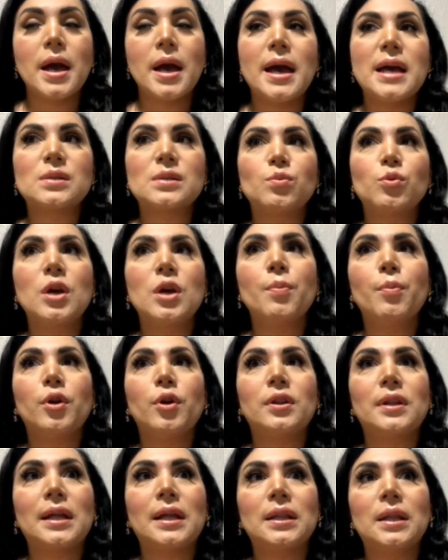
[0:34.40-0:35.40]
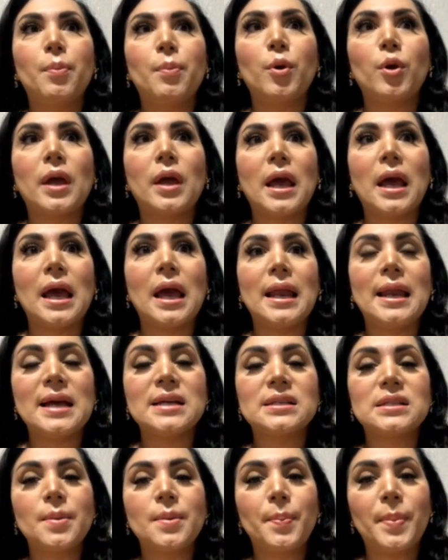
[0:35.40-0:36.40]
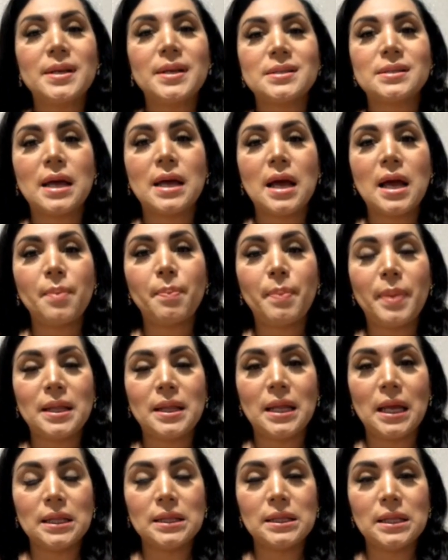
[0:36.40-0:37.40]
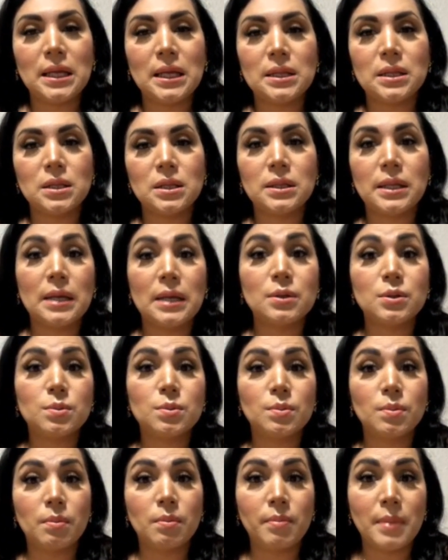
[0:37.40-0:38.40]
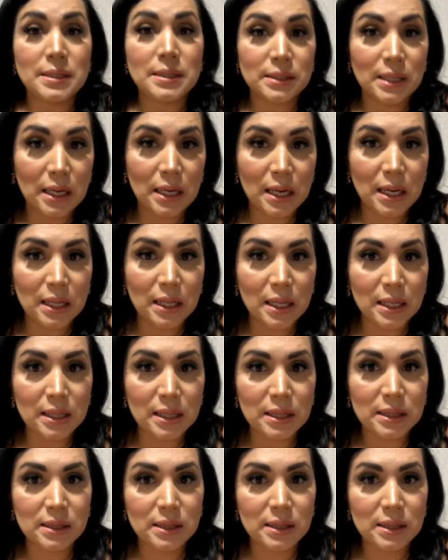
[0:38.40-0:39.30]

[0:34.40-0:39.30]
Es muy importante porque Elia siempre está al pendiente de, más que nada,